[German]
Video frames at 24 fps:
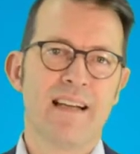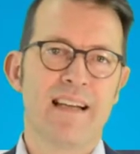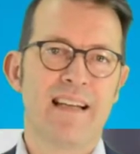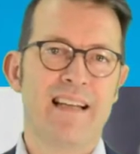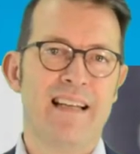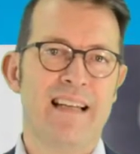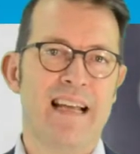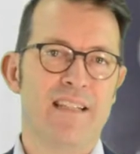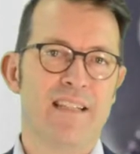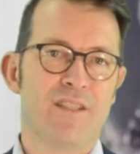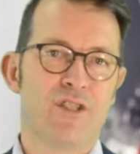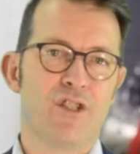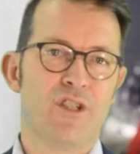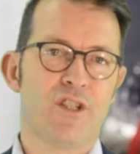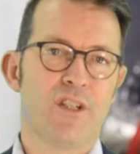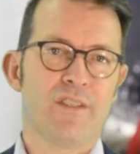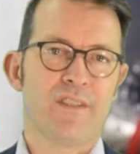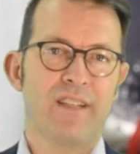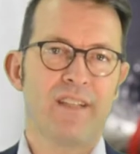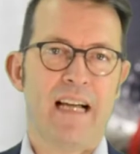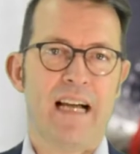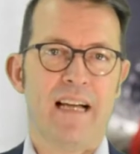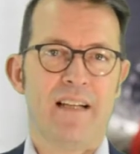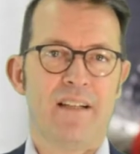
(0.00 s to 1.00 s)
Klassische
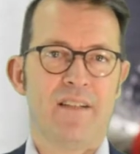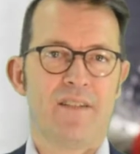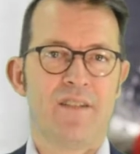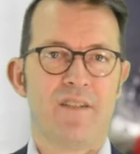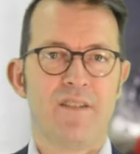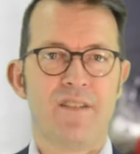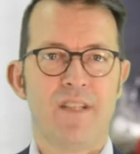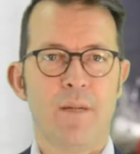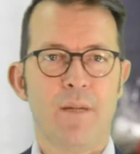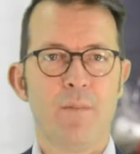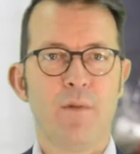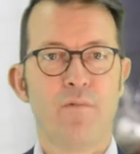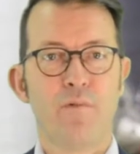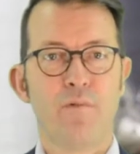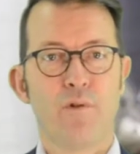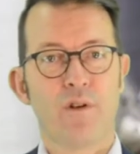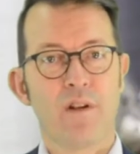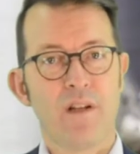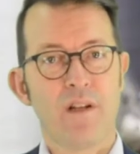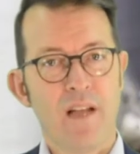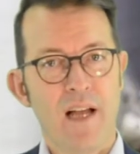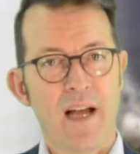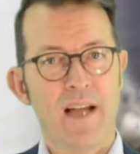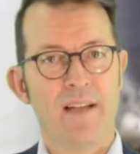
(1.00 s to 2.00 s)
SCADA-Systeme für
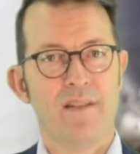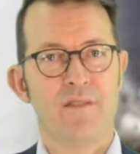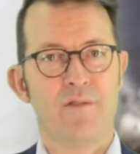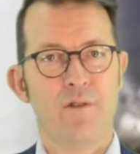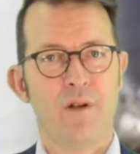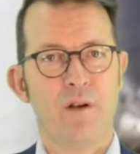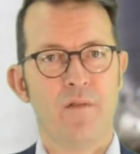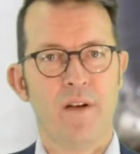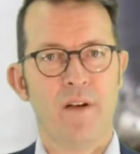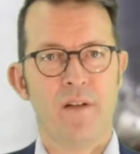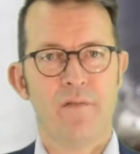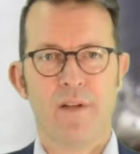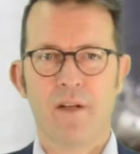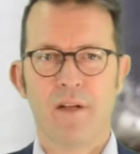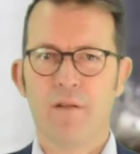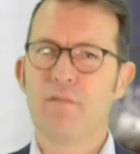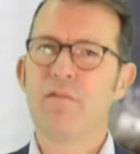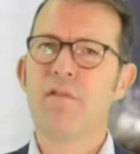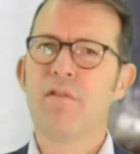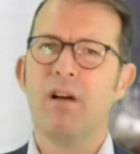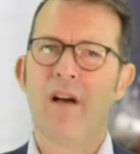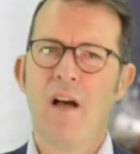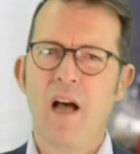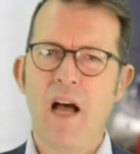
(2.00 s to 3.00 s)
Client-Server-Anwendungen